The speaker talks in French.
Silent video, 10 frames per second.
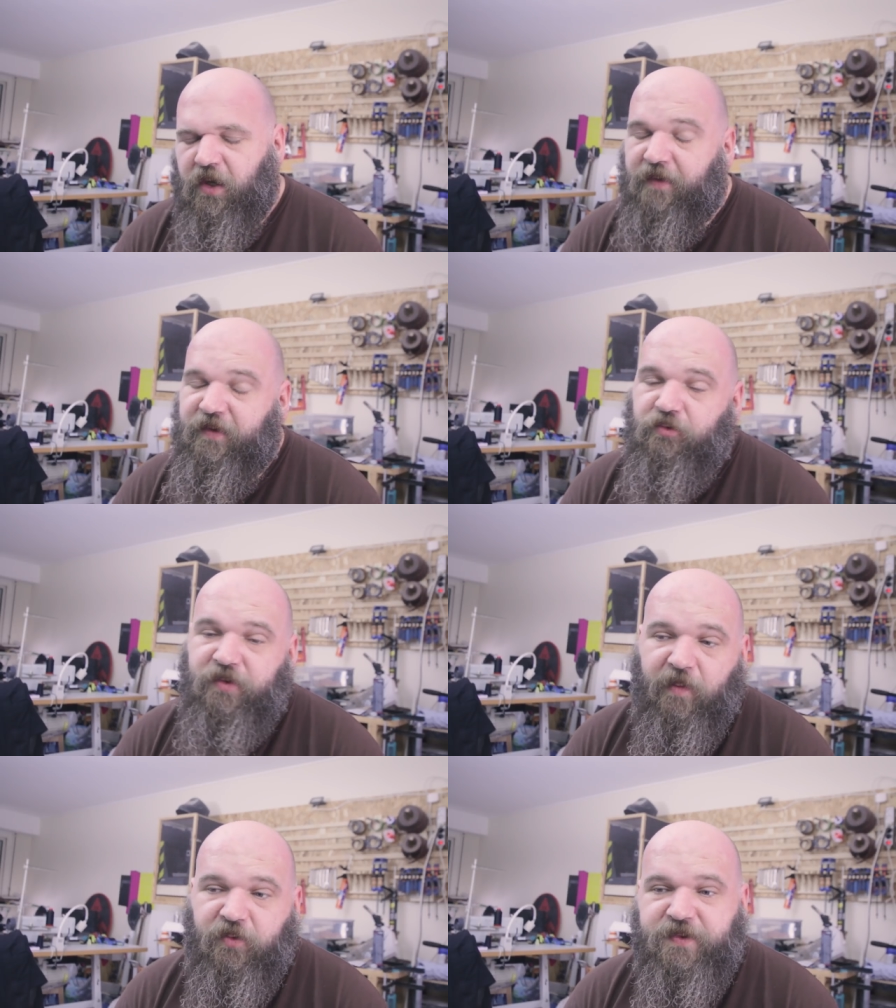avec
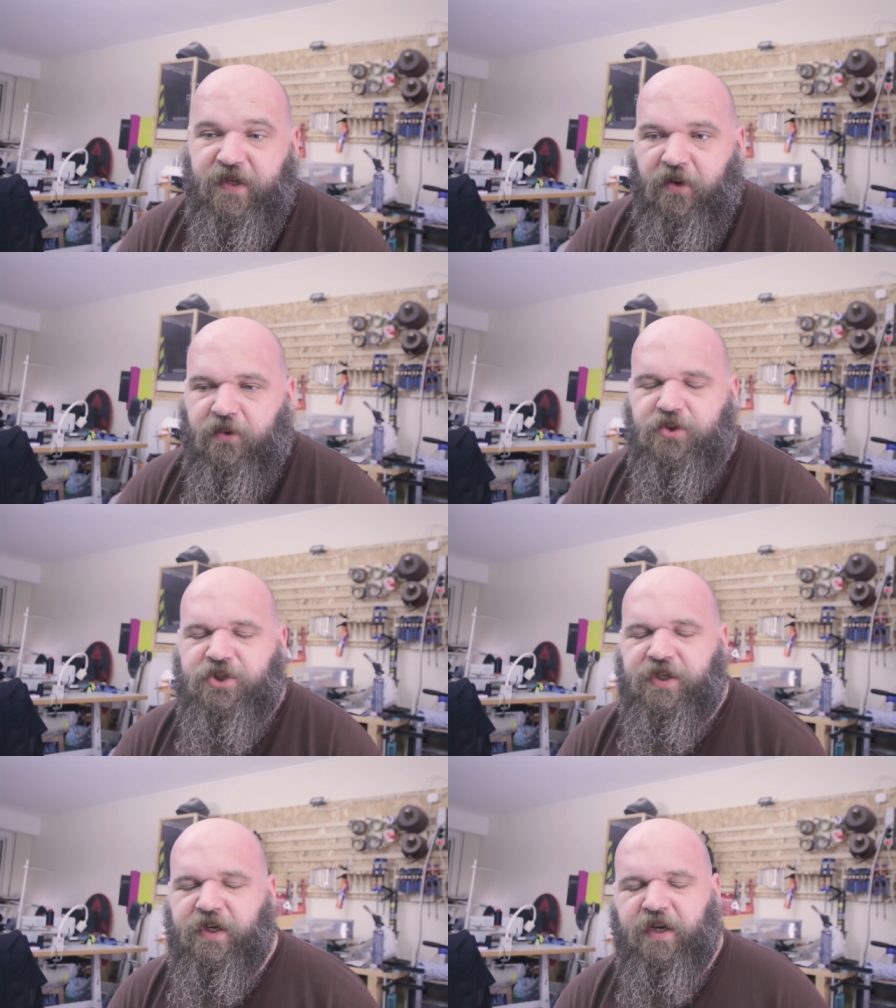toute la poussière que
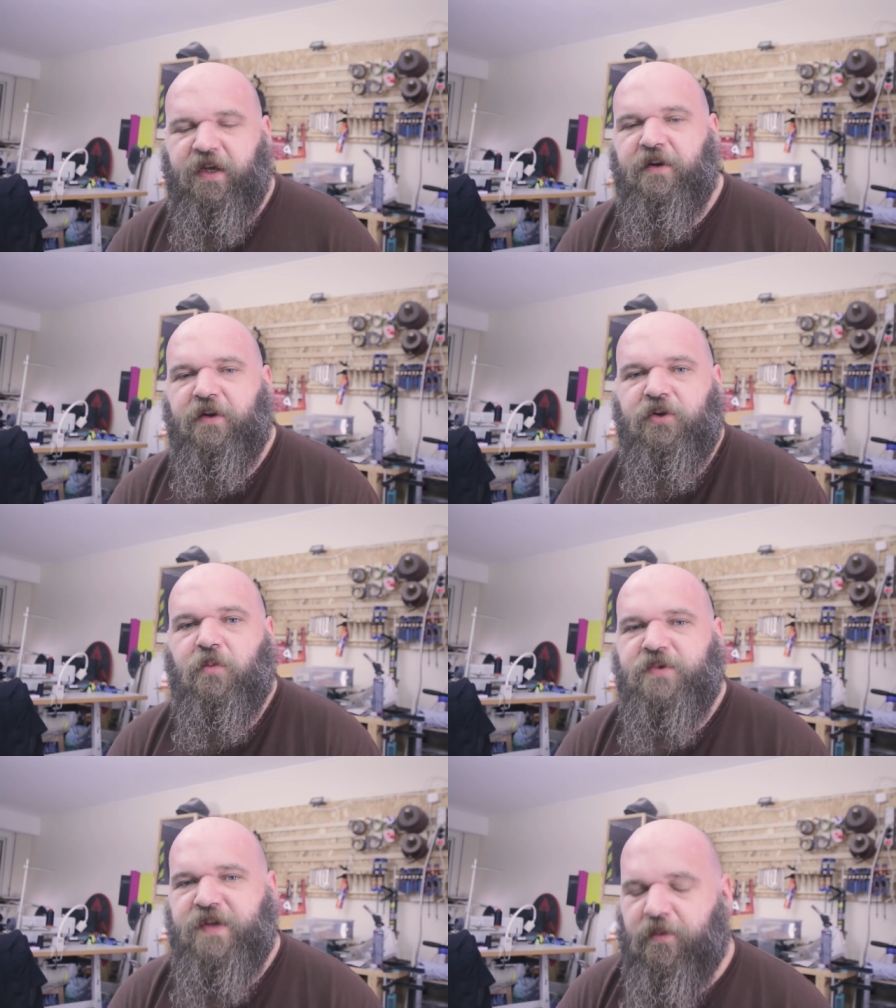je générais dans
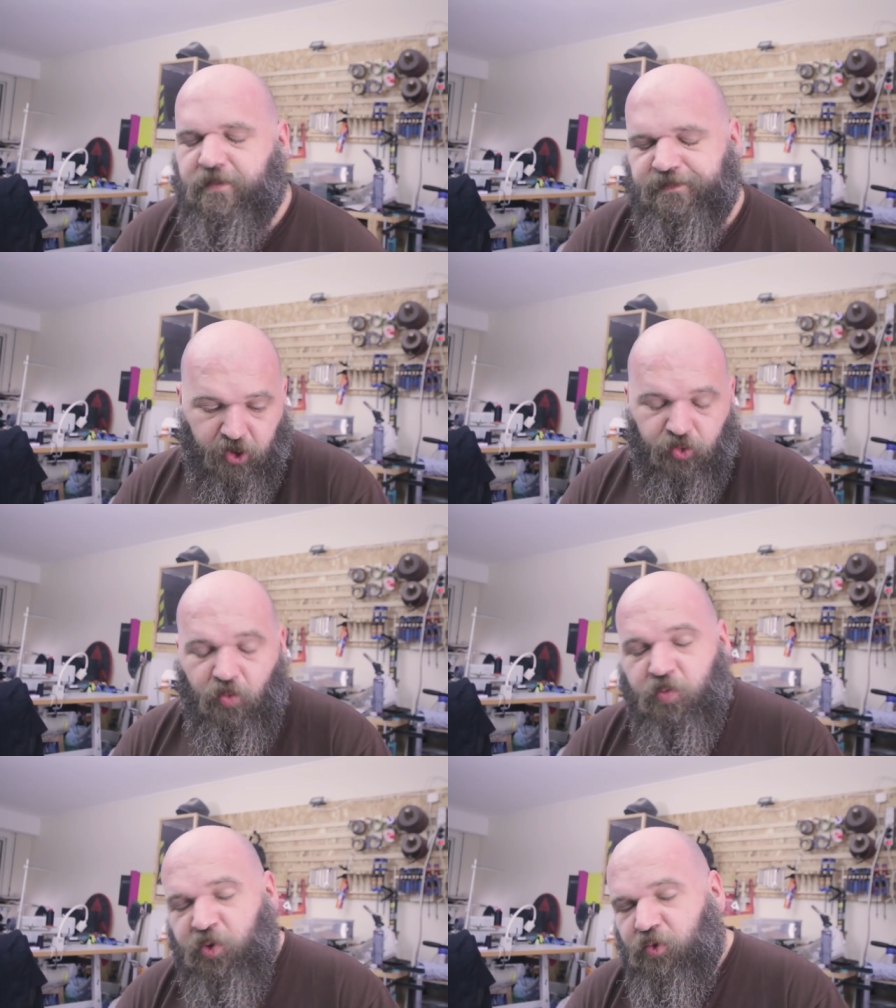mon salon.
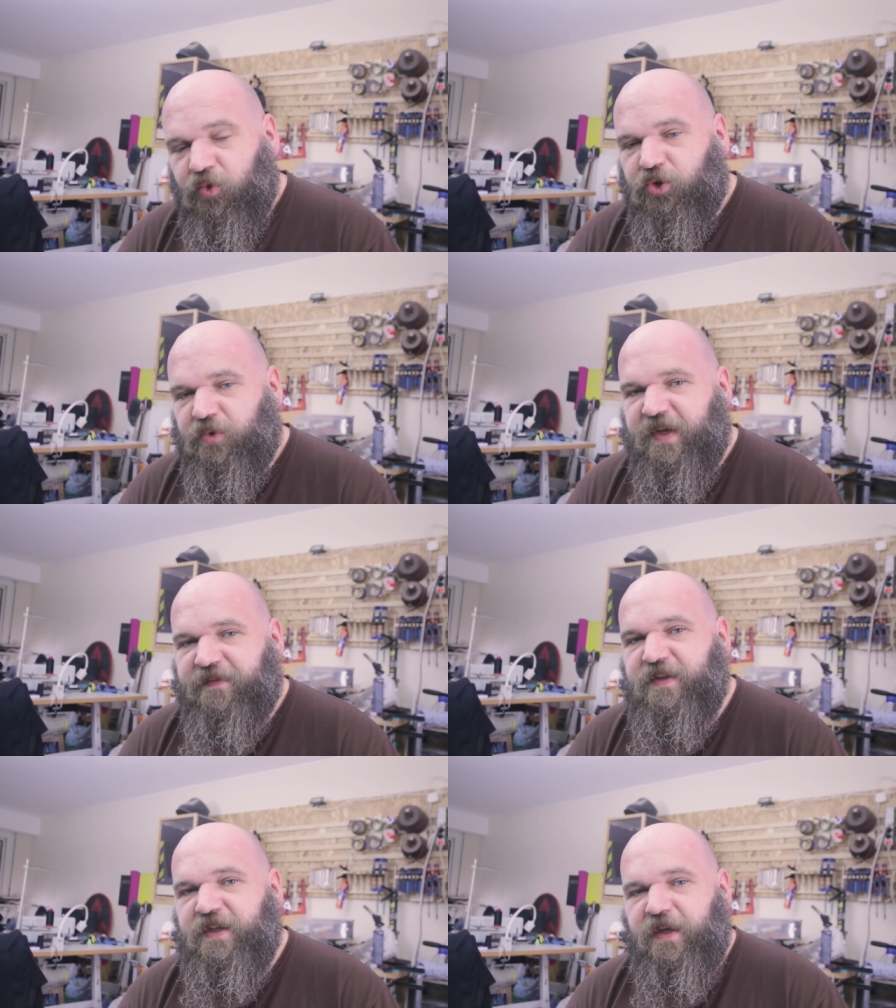Donc beaucoup de choses à
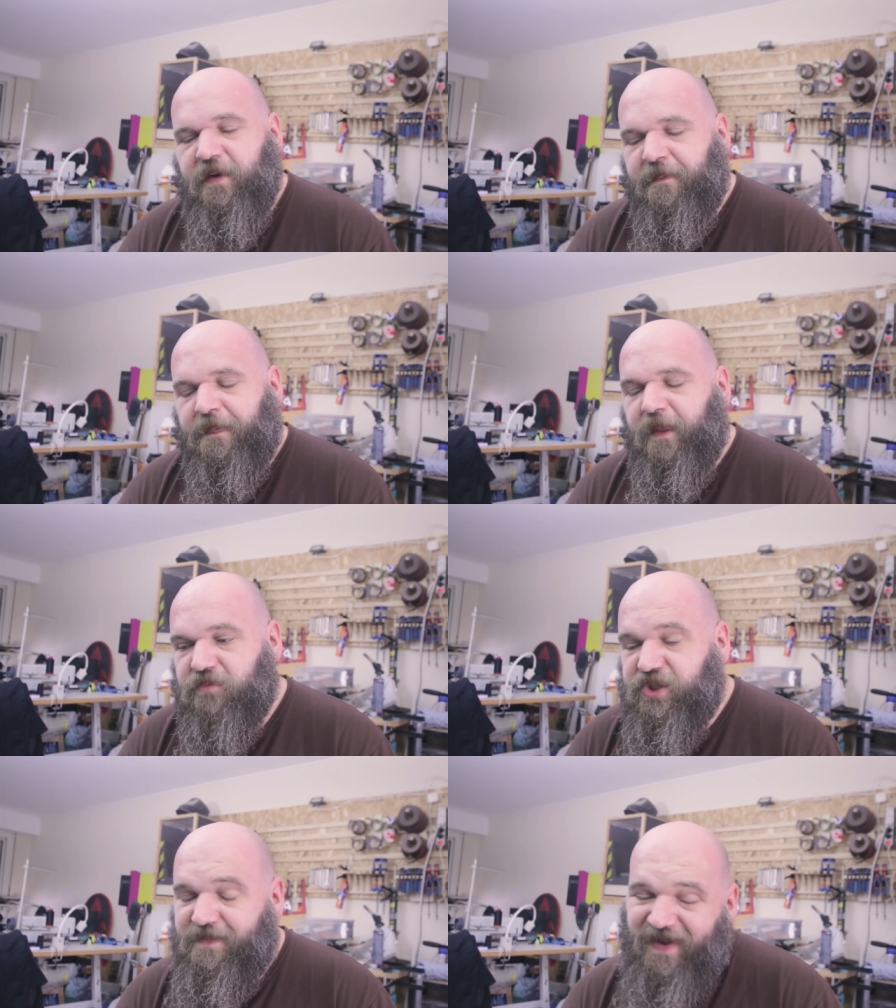venir.
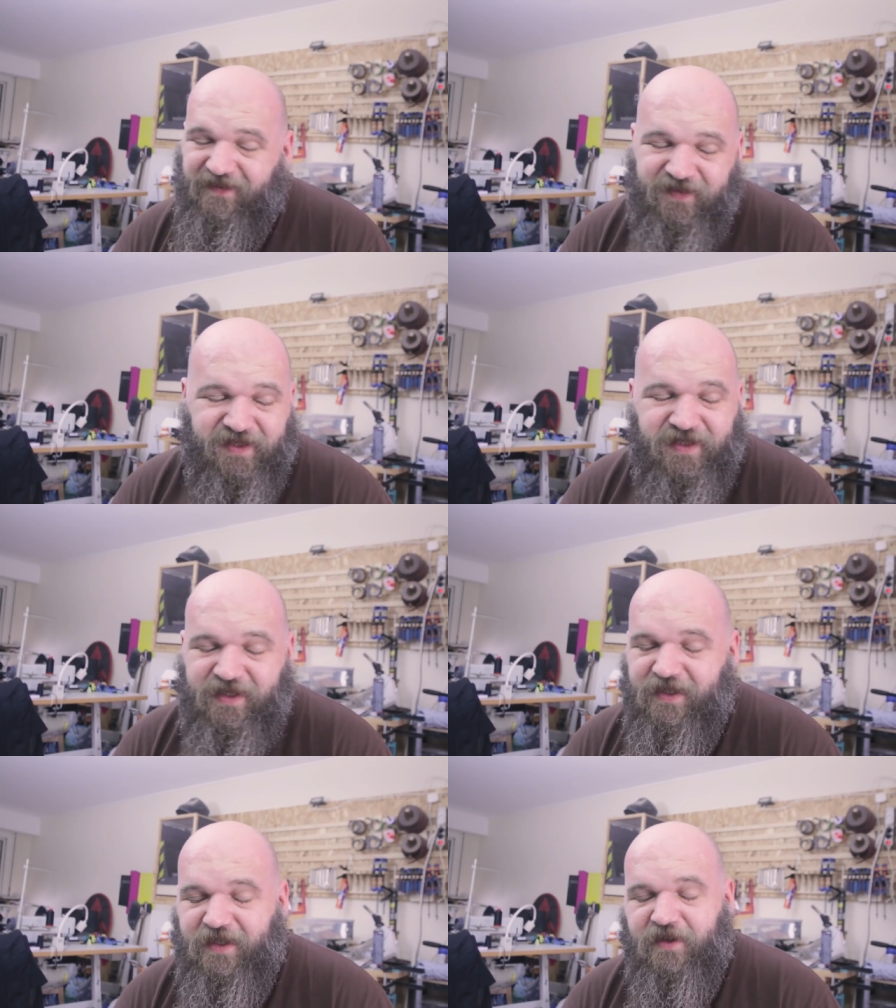J'ai pas
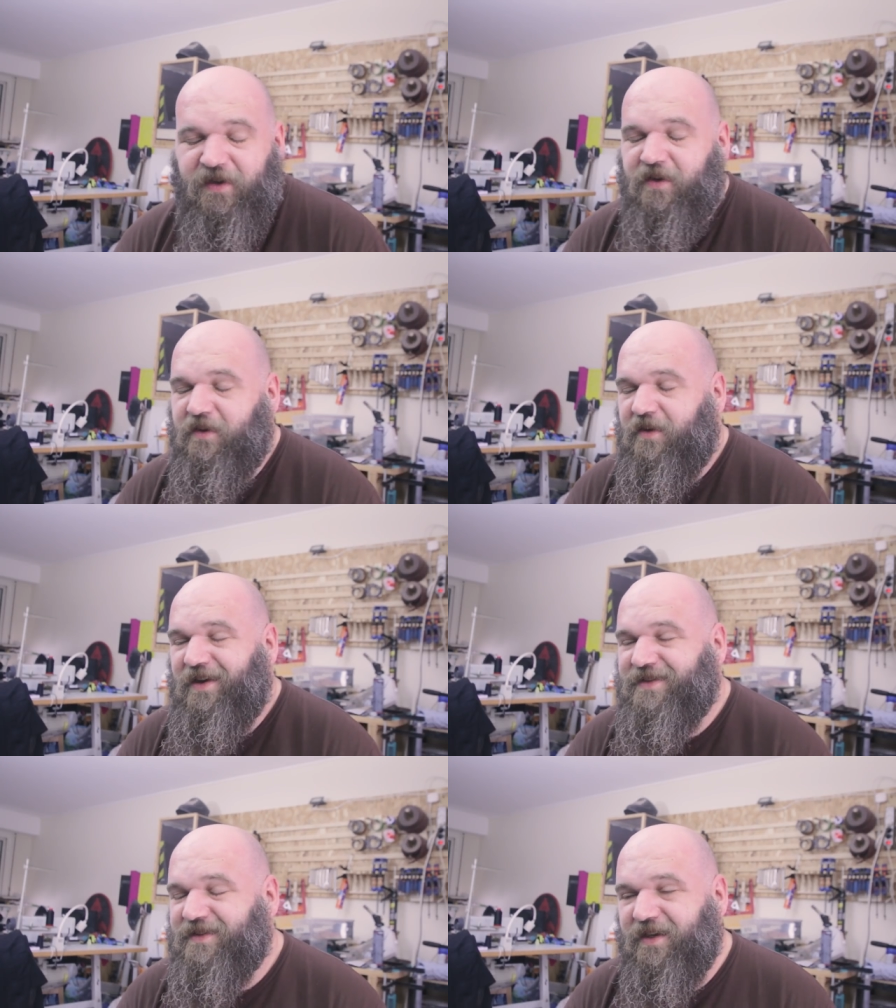fini
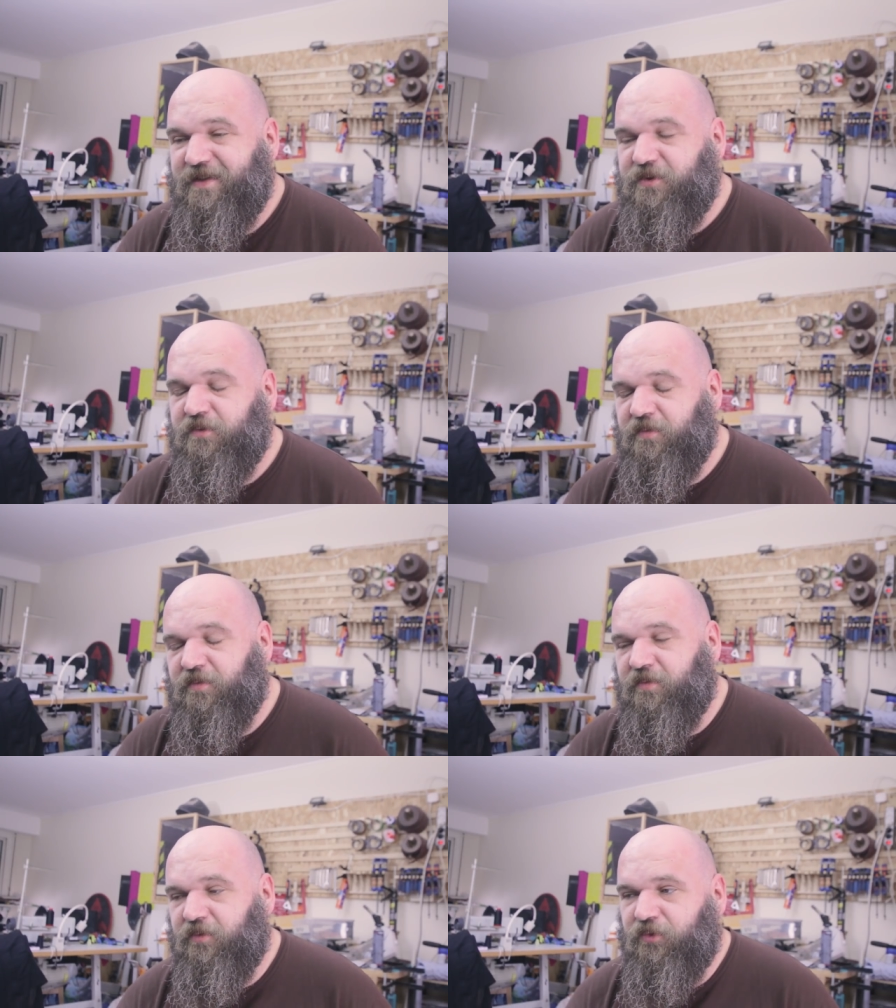
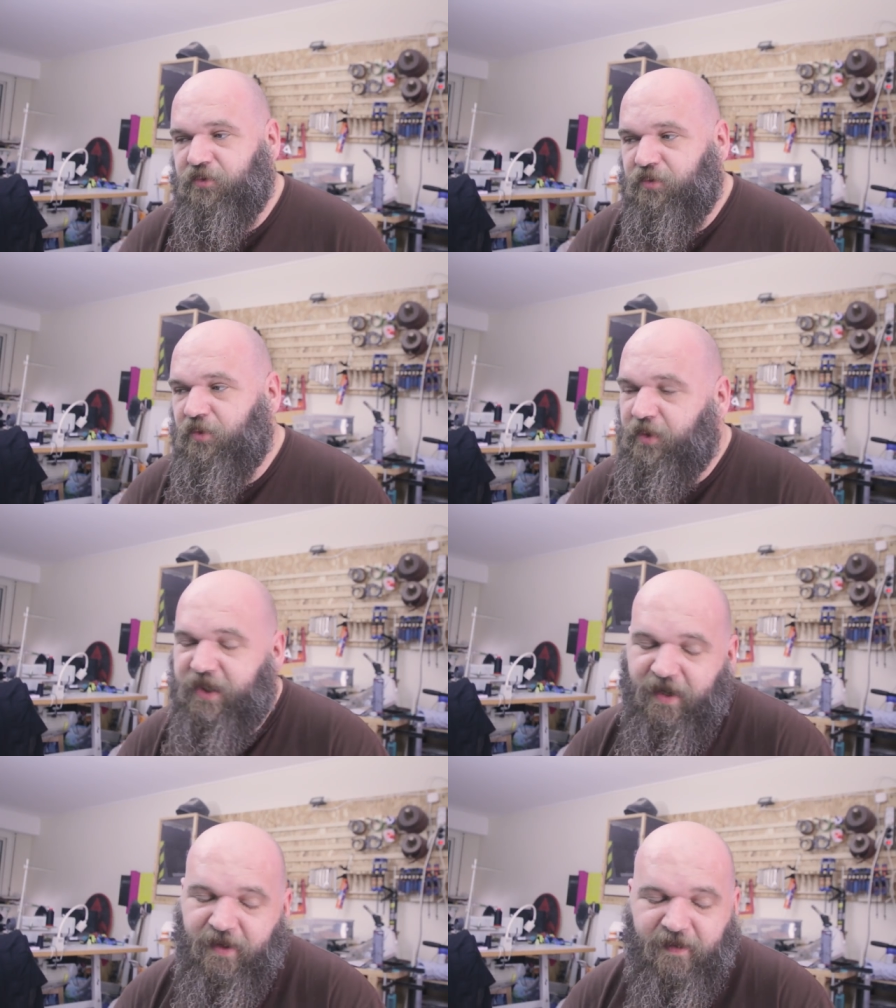l'installation du
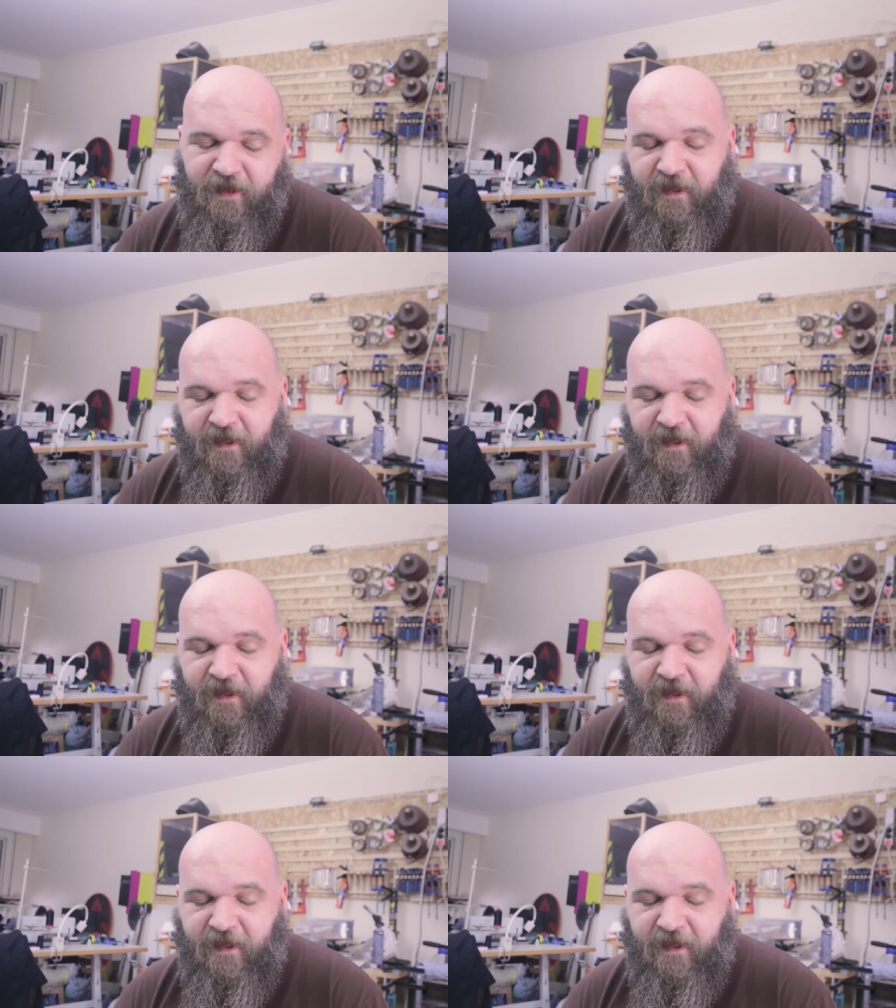local.